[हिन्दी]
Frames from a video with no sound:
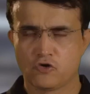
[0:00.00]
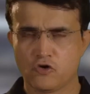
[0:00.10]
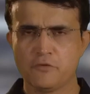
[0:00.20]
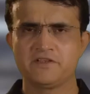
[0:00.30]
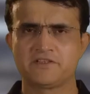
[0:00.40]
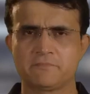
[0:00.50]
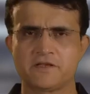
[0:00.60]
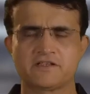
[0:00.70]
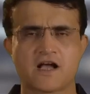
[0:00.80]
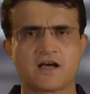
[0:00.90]
कोई भी
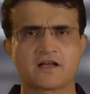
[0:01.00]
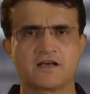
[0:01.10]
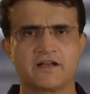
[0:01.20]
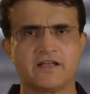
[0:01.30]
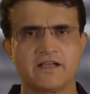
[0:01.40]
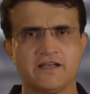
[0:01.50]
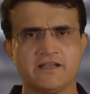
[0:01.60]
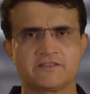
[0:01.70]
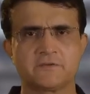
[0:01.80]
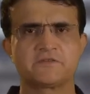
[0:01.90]
सपना साकार करने के
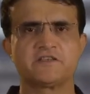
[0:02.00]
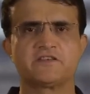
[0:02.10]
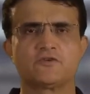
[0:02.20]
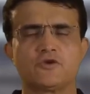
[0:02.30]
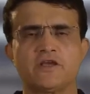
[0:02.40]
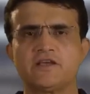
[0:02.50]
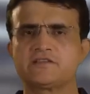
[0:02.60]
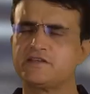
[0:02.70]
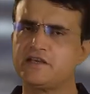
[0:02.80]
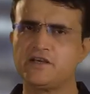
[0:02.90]
लिए सबसे जरूरी है
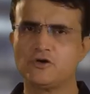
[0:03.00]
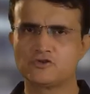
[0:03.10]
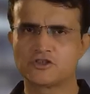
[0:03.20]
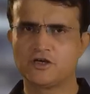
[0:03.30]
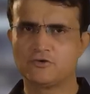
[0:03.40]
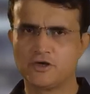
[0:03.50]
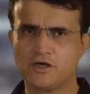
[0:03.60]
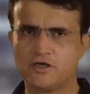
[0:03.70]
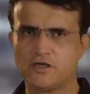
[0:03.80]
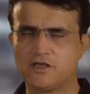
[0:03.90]
सही कोच का
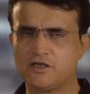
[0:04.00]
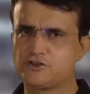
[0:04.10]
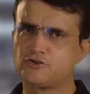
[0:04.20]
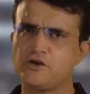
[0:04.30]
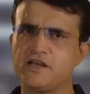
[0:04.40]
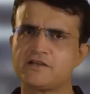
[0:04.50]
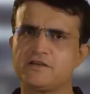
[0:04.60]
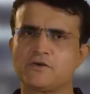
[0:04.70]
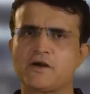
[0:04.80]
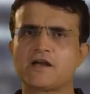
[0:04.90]
होना चुनिए
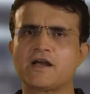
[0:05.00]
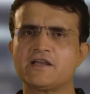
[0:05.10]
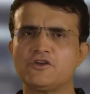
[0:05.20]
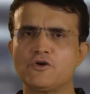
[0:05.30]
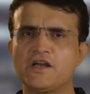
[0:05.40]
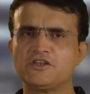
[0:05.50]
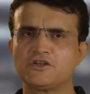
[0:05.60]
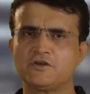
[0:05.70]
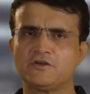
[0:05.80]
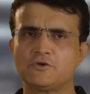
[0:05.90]
राना
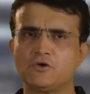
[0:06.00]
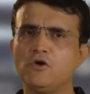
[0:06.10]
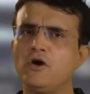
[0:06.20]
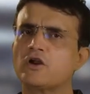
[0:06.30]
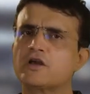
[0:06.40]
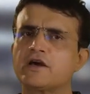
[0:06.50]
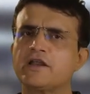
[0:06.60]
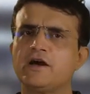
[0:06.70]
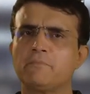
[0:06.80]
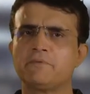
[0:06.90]
एजुकेशन को और
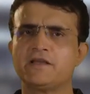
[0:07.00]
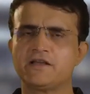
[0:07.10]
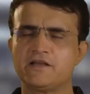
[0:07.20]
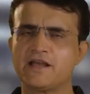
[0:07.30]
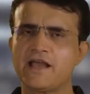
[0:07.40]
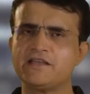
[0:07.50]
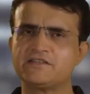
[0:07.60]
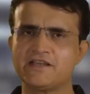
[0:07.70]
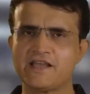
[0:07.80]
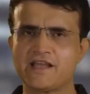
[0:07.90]
करे अपने एन
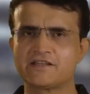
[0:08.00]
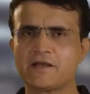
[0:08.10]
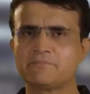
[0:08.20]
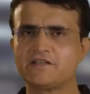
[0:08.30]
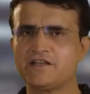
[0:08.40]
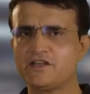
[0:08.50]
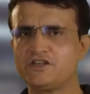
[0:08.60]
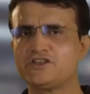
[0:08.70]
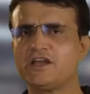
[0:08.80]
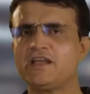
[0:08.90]
सी एच एम सी टी
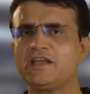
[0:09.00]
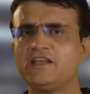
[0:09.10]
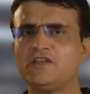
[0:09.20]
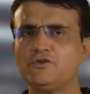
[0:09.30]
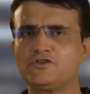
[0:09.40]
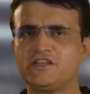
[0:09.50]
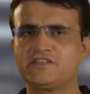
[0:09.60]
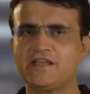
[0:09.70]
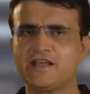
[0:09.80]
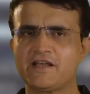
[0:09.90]
जे यू जी
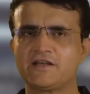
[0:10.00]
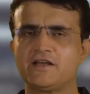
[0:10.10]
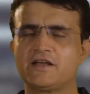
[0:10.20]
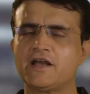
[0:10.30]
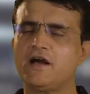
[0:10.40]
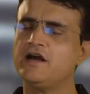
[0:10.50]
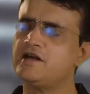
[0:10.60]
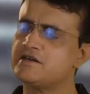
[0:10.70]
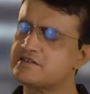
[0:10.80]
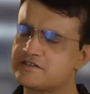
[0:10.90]
सी नेट का
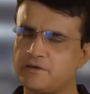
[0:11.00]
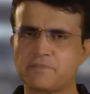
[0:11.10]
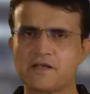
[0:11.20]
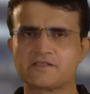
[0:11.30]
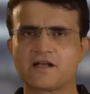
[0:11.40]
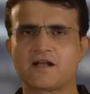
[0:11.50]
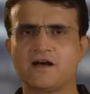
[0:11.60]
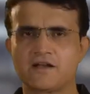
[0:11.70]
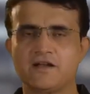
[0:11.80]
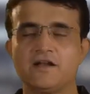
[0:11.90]
सपना
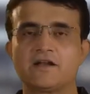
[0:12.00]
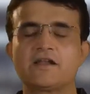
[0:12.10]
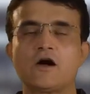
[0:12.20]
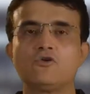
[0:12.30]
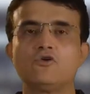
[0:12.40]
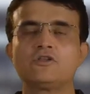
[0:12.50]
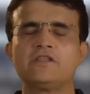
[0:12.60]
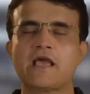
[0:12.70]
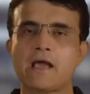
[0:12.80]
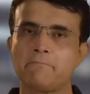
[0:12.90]
साकार डाउनलोड
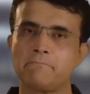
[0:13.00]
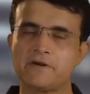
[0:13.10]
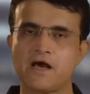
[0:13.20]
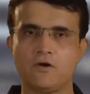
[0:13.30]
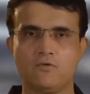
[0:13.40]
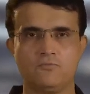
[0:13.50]
दी एप नाउ